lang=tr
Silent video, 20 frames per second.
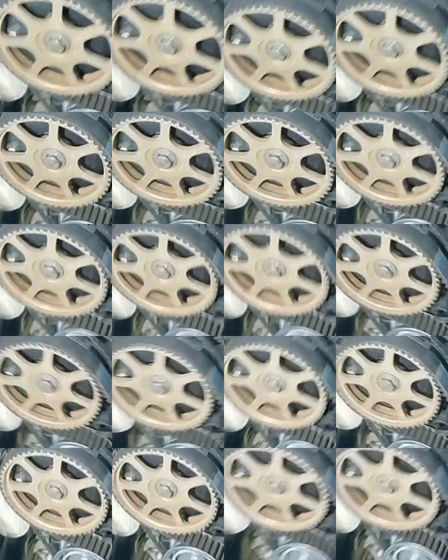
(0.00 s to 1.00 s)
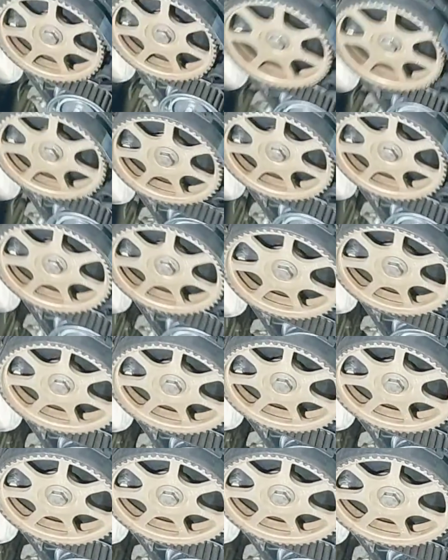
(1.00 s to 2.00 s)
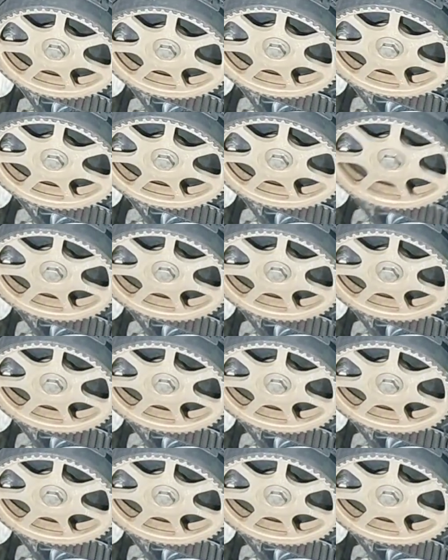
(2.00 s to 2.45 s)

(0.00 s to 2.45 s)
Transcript: daha çok çalışma isteği duyuyorum ki